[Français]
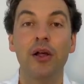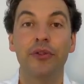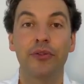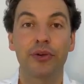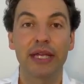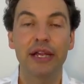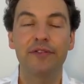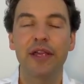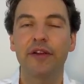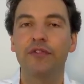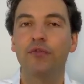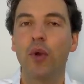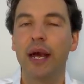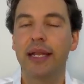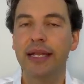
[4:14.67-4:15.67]
Donc, elle vient
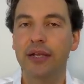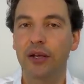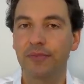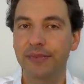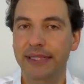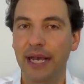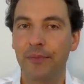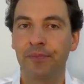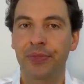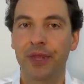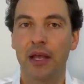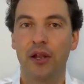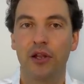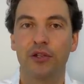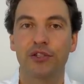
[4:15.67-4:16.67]
voiler comme ça
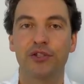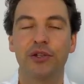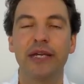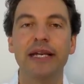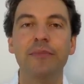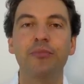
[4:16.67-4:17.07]
le Soleil